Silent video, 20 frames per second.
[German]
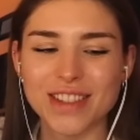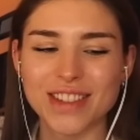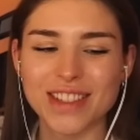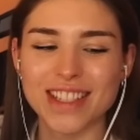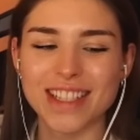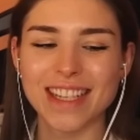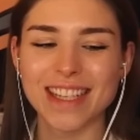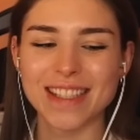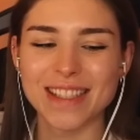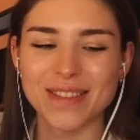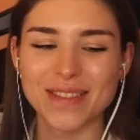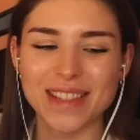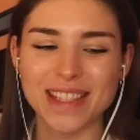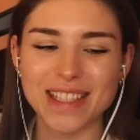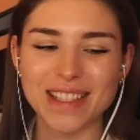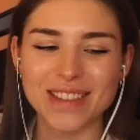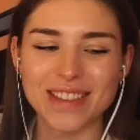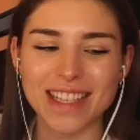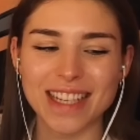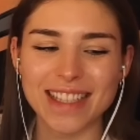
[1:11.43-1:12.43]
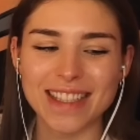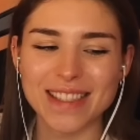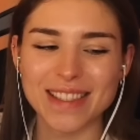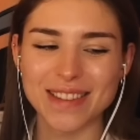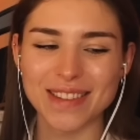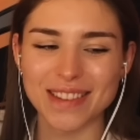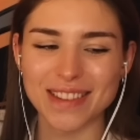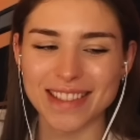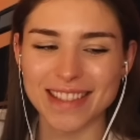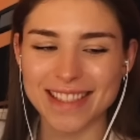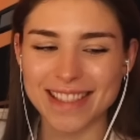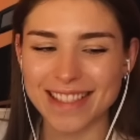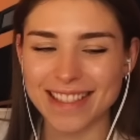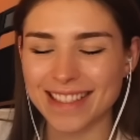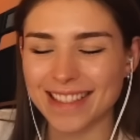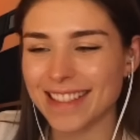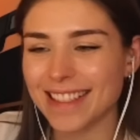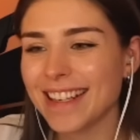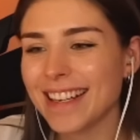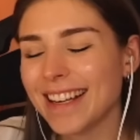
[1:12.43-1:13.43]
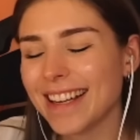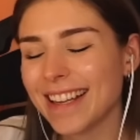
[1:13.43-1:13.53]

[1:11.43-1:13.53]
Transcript: zwischen 1,70 und 1,90.